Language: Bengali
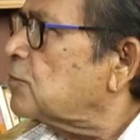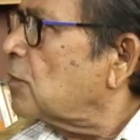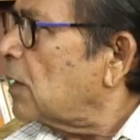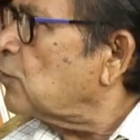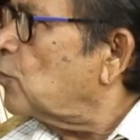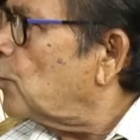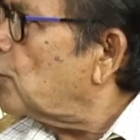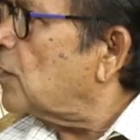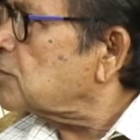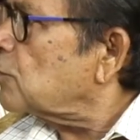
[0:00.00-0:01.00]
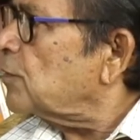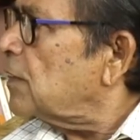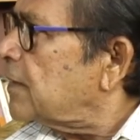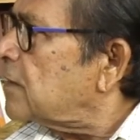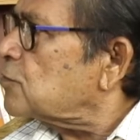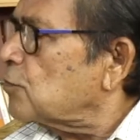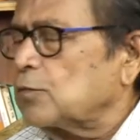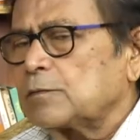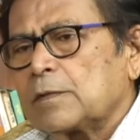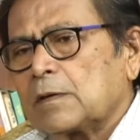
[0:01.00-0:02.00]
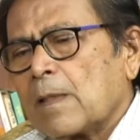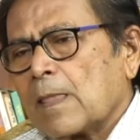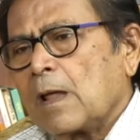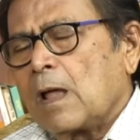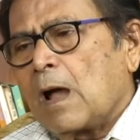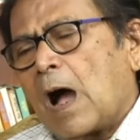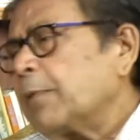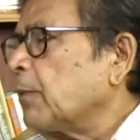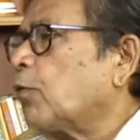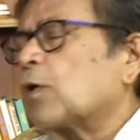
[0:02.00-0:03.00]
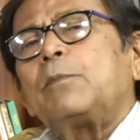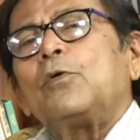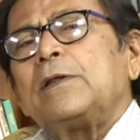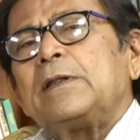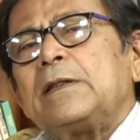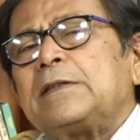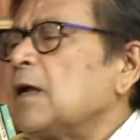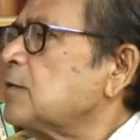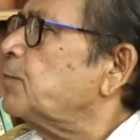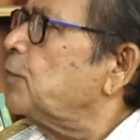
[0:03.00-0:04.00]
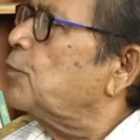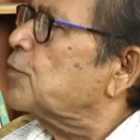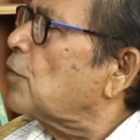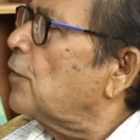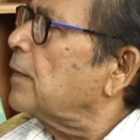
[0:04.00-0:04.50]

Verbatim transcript: কান্ন উপন্যাস তুমি লিখেছ আমার বরাবরই ইতিহাস প্রিয় বিষয়